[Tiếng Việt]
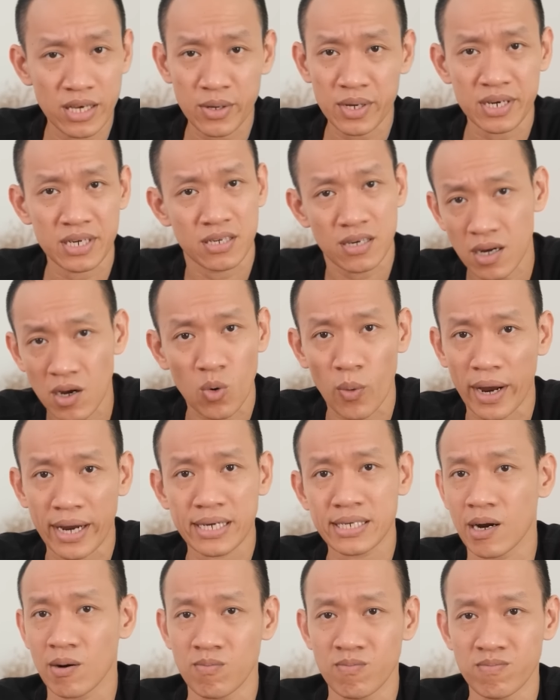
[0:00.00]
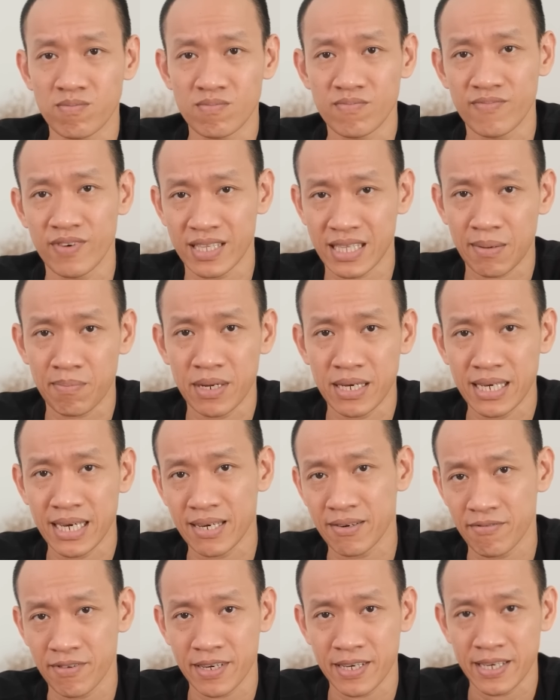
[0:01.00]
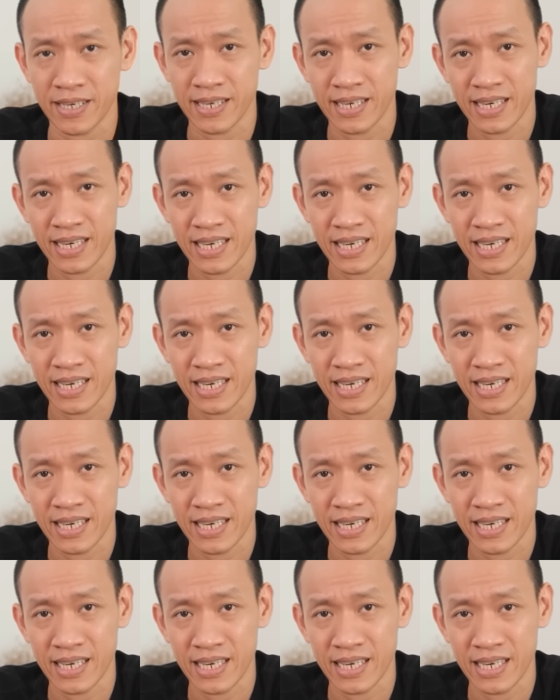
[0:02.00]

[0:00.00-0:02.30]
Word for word: thuyết rất quan trọng về tâm lý hành vi.